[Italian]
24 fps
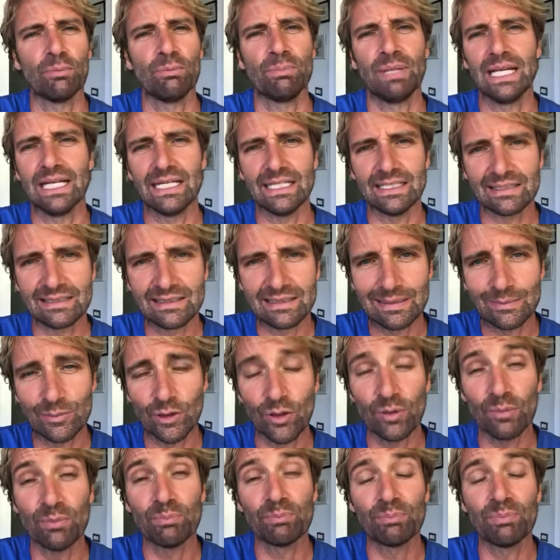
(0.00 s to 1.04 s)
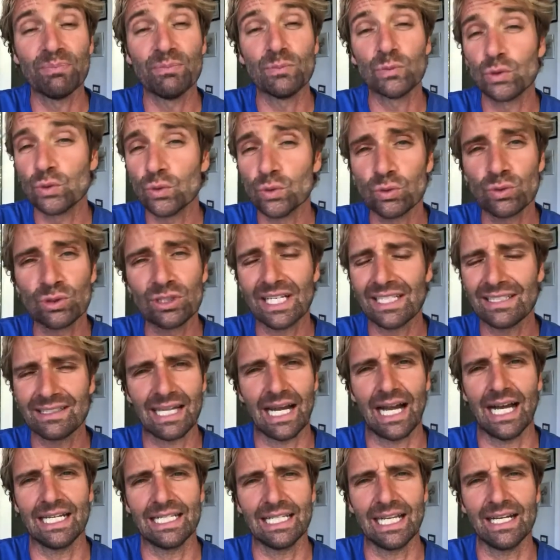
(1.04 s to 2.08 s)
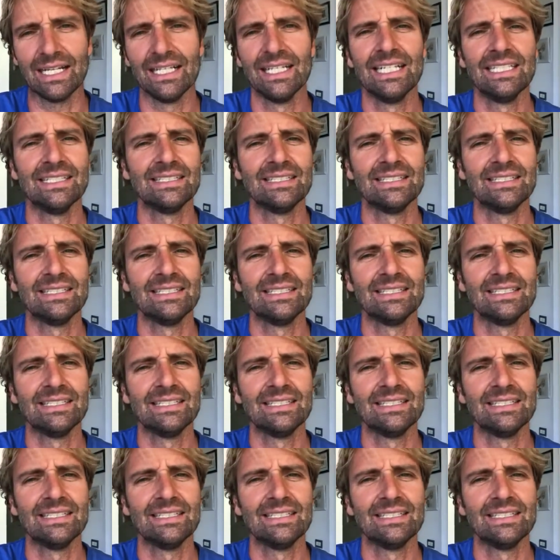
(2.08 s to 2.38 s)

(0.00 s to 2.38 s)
bellissimo in tutta Italia,